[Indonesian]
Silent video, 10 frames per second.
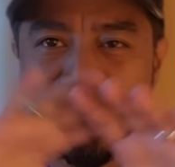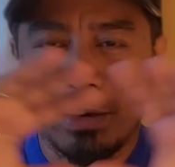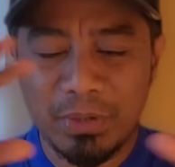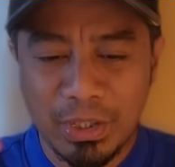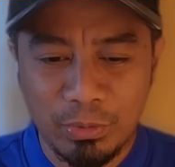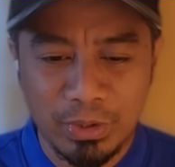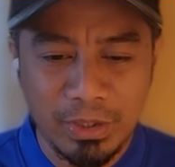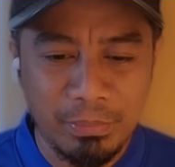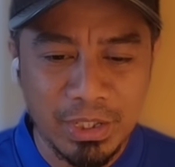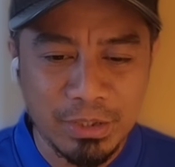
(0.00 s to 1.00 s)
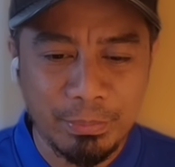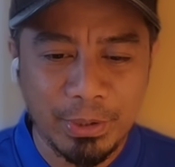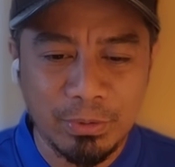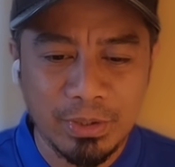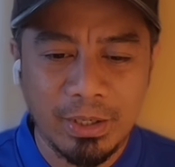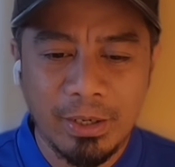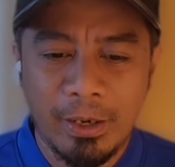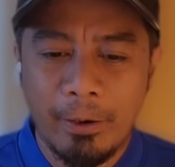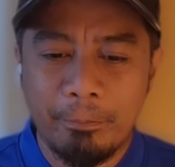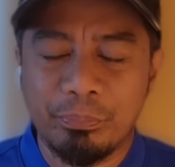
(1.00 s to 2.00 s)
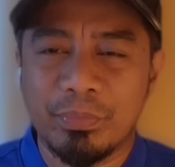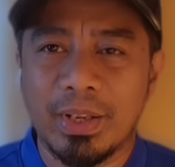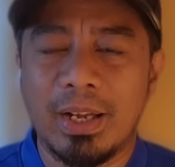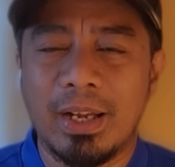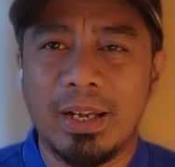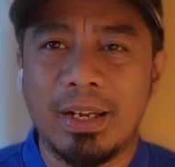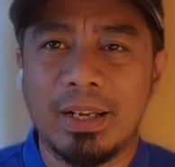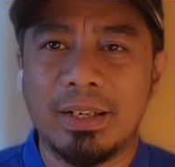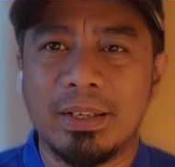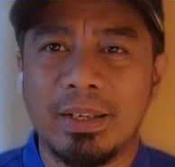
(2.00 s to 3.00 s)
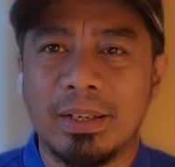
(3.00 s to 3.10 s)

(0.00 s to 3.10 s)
dalam satu tim ini sepatutnya uh,